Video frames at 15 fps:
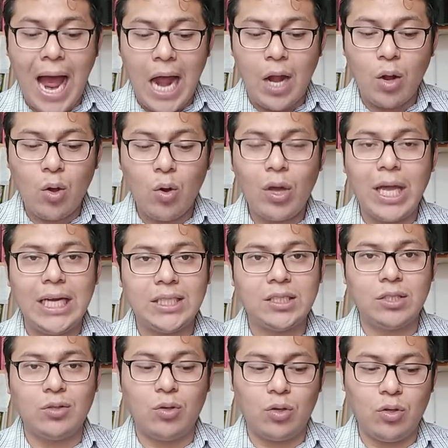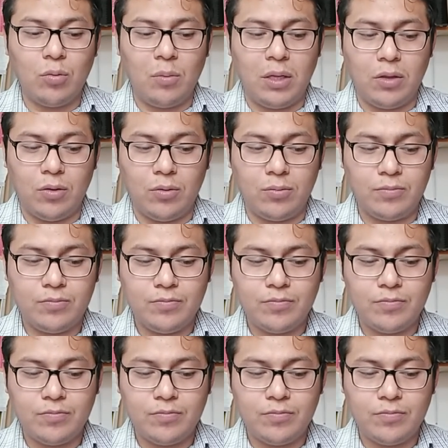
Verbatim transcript: algo que el Señor no mandó?